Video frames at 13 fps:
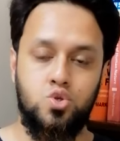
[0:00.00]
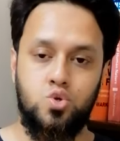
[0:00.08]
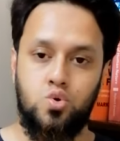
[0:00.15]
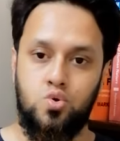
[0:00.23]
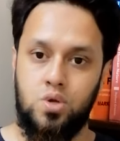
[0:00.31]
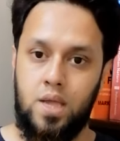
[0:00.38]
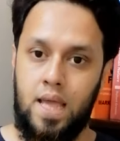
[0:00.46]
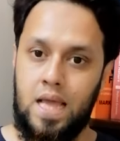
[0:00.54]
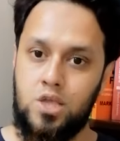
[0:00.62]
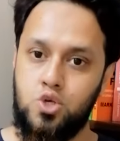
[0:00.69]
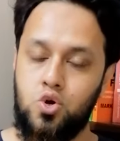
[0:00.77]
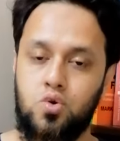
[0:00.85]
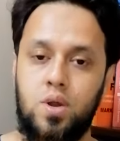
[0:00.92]
সো এই
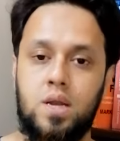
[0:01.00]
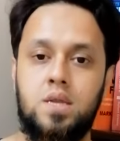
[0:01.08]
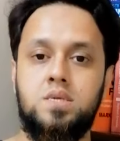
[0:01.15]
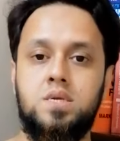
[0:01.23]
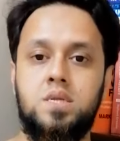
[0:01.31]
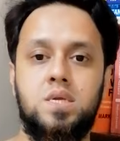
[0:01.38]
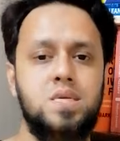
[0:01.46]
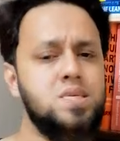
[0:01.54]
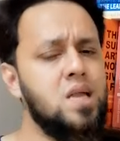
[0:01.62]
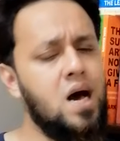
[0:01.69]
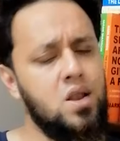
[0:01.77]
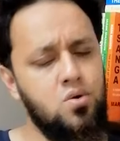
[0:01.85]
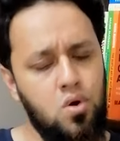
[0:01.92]
ছোট্ট একটা জিনিস
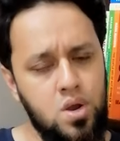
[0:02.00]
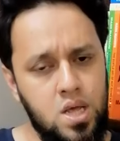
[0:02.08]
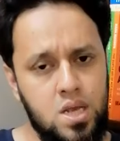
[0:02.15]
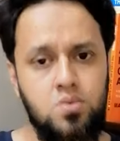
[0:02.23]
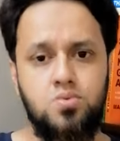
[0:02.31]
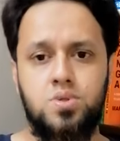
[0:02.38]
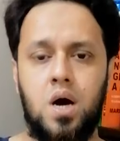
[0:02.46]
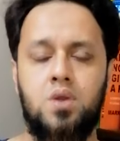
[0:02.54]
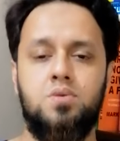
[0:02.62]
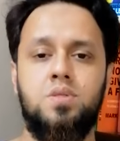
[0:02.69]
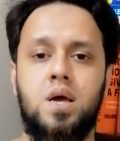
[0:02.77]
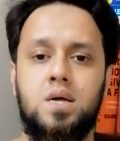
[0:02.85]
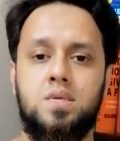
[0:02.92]
এছাড়া আরও অনেক
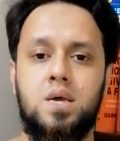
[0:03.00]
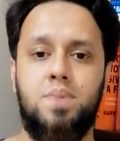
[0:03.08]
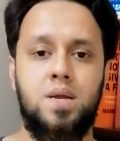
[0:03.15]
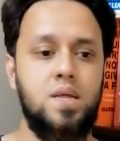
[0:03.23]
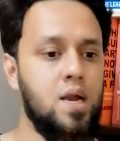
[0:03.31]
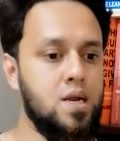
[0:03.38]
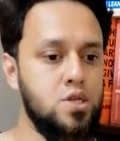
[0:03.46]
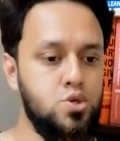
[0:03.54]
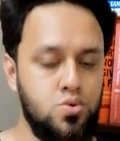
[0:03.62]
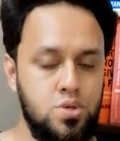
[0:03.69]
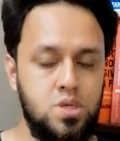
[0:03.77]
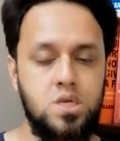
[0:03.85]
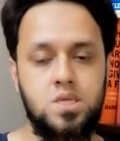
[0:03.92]
উদাহরণ দেওয়া যায় বাট এই একটা
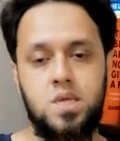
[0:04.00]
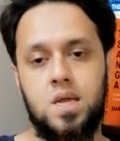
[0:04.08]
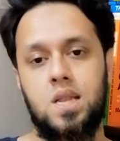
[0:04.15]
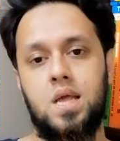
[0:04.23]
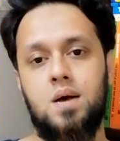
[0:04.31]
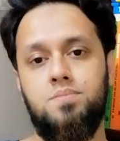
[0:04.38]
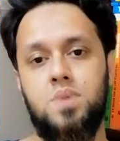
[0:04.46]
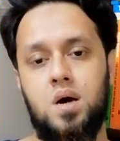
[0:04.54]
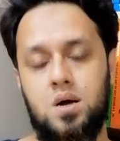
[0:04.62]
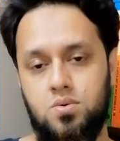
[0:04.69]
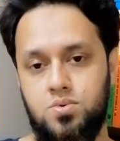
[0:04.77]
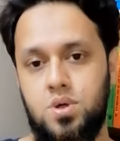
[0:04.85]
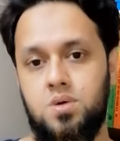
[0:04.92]
ছোট জিনিস দেখলে আমরা
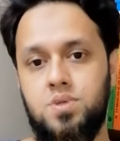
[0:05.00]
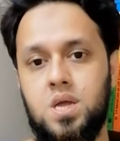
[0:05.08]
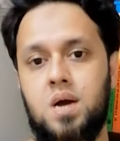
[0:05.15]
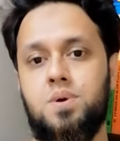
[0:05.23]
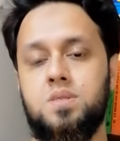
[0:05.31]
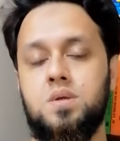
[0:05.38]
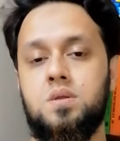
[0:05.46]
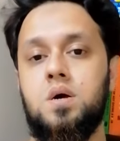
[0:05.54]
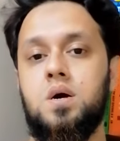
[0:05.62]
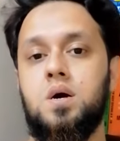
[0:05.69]
উদাহরণ থেকে আমাদের